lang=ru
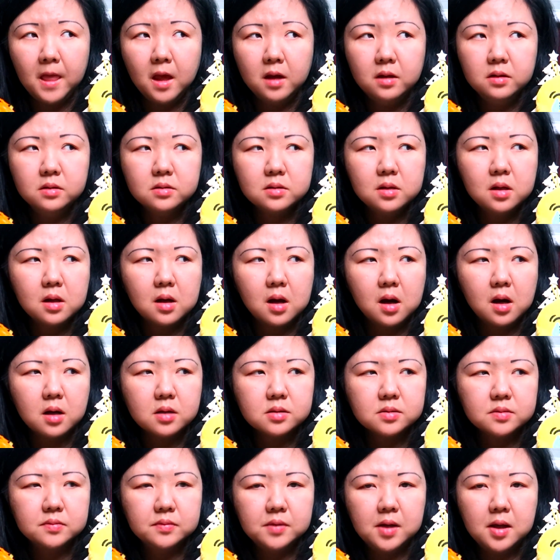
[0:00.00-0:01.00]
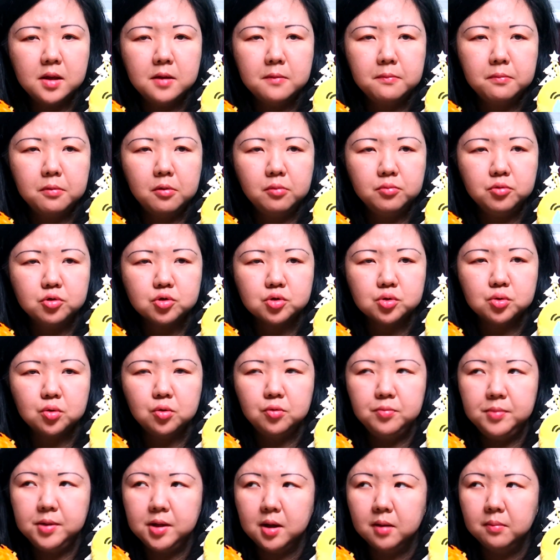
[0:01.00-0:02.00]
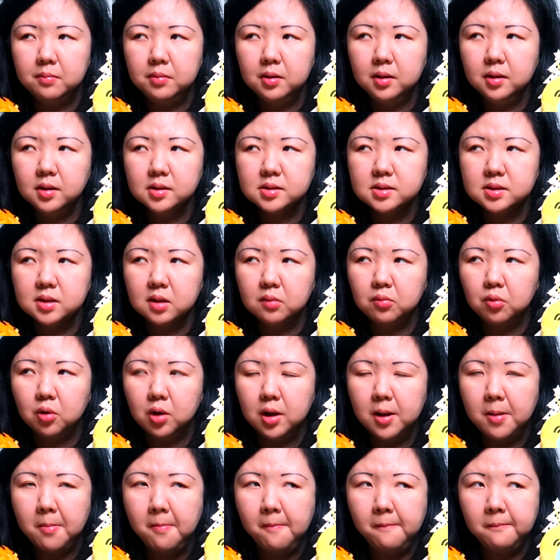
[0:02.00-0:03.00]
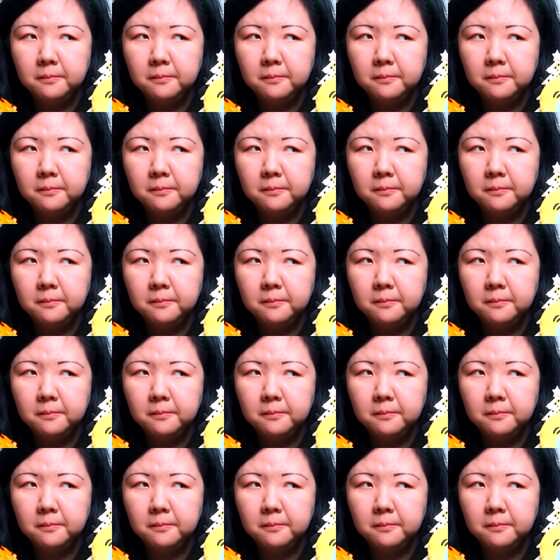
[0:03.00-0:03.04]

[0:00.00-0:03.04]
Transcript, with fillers: Из лекарств я не помню, что у меня было с собой.